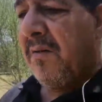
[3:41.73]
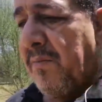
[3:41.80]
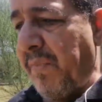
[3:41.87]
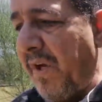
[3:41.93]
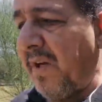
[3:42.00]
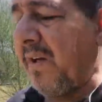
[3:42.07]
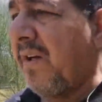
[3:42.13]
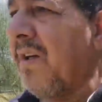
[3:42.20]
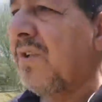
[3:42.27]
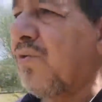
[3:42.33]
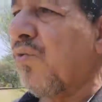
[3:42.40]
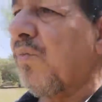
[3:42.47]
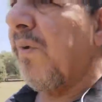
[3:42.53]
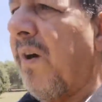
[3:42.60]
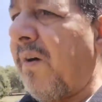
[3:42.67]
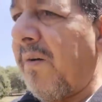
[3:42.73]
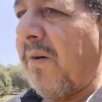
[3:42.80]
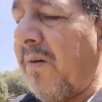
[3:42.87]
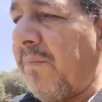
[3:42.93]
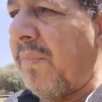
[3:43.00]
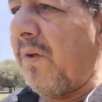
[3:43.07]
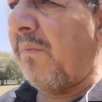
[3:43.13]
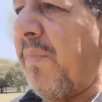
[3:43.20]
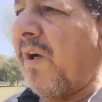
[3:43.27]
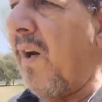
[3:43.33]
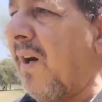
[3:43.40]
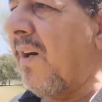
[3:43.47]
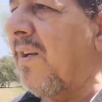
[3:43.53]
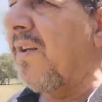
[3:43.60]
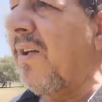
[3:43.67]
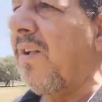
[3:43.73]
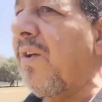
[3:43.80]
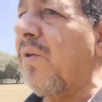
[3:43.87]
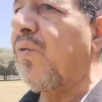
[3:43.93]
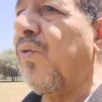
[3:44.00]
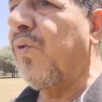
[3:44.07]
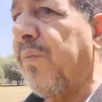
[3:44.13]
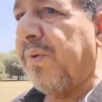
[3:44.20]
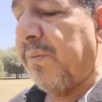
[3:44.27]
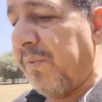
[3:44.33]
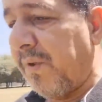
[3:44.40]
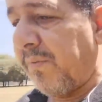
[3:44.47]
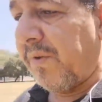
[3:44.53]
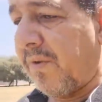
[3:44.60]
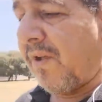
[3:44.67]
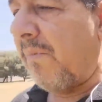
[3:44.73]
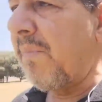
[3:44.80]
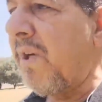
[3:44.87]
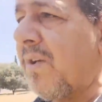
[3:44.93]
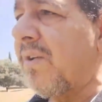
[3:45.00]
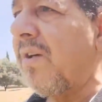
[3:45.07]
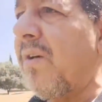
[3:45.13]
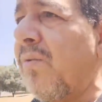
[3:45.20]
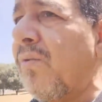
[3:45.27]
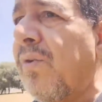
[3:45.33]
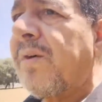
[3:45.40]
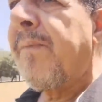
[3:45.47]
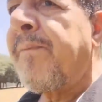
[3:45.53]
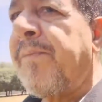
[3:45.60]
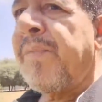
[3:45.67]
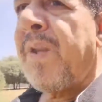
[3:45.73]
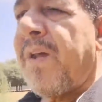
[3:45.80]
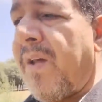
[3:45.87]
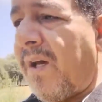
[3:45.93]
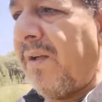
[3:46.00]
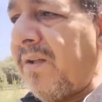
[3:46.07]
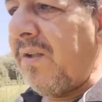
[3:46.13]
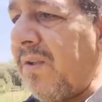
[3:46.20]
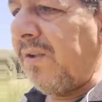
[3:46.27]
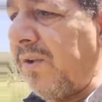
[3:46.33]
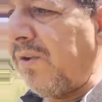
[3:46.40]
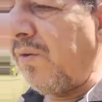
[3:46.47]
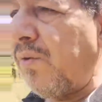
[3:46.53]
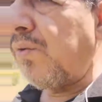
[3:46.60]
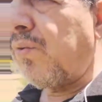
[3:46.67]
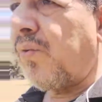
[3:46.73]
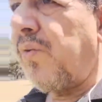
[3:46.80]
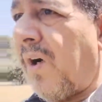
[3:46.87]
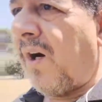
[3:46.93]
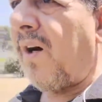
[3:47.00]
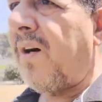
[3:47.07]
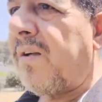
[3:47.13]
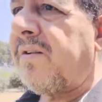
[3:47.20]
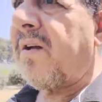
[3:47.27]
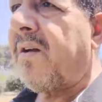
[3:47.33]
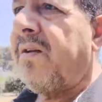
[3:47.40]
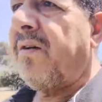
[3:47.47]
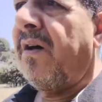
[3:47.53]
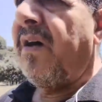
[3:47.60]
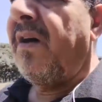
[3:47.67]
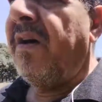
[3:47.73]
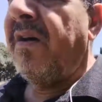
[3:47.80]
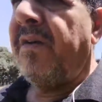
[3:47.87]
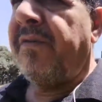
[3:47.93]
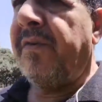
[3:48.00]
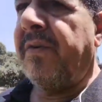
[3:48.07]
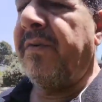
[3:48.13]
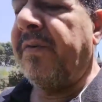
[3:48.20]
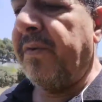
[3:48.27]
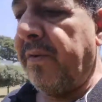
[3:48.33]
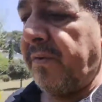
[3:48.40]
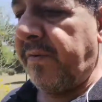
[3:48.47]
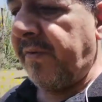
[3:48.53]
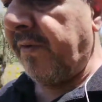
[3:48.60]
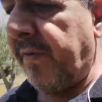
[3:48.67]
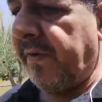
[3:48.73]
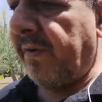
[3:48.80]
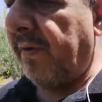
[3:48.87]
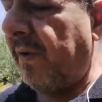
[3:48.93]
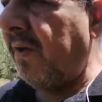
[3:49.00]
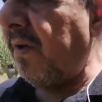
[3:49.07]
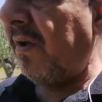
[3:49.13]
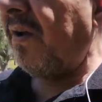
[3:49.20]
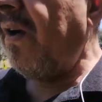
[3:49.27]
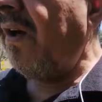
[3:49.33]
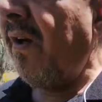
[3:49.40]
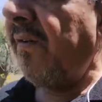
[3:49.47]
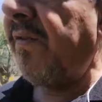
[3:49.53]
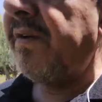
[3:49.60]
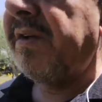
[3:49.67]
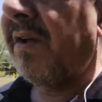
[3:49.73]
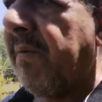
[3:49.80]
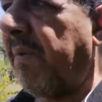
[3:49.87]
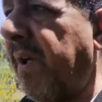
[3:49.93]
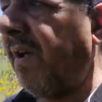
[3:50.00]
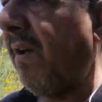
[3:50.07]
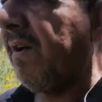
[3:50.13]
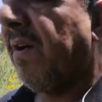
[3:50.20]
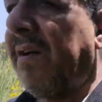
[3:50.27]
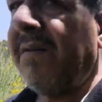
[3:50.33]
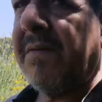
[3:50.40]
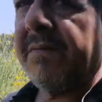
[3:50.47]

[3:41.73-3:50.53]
بحياته بالعقليه ديالو بالضمير ديالو يعني يكون حاضر في, في, في, في هذيك المرحله